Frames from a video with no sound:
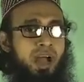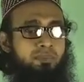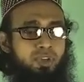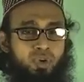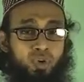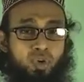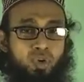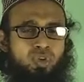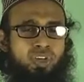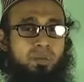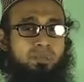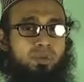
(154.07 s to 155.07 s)
আপনি
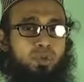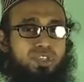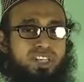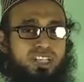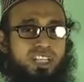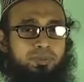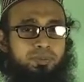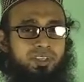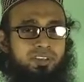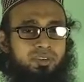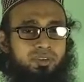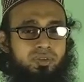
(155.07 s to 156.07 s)
ক্লোনটা আপনার পরিষ্কার থাকবে
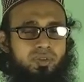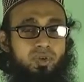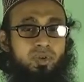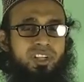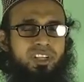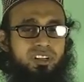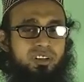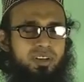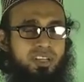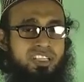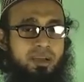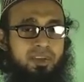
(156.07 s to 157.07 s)
ক্লোনের
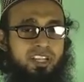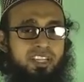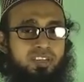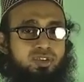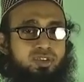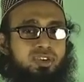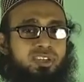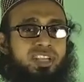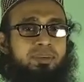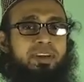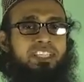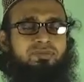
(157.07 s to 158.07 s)
অনেক ঝামেলা থেকে জটিলতা
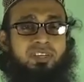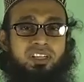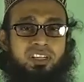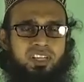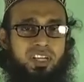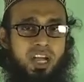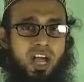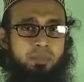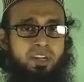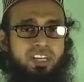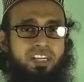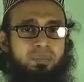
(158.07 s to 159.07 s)
থেকে বাঁচবেন
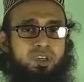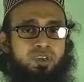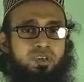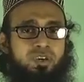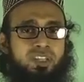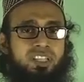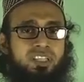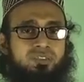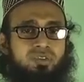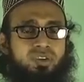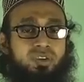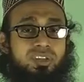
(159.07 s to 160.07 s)
আপনার রেকটামের জটিলতা
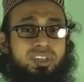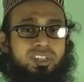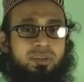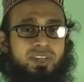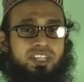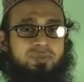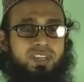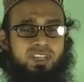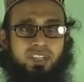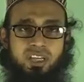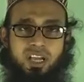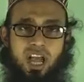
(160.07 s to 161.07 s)
জটিলতা থেকে বাঁচবেন
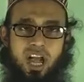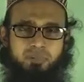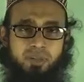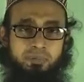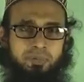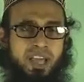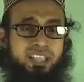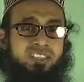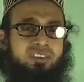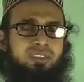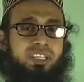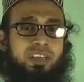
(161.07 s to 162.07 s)
আপনার
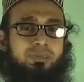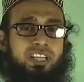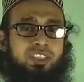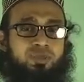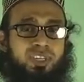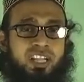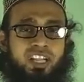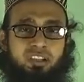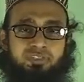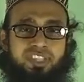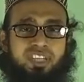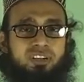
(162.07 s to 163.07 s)
পাইলস হওয়া থেকে বাঁচবেন
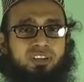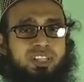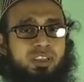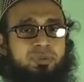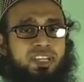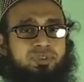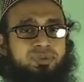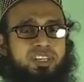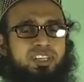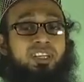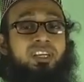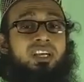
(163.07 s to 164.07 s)
অ্যানাল ফিশার হওয়া থেকে বাঁচবেন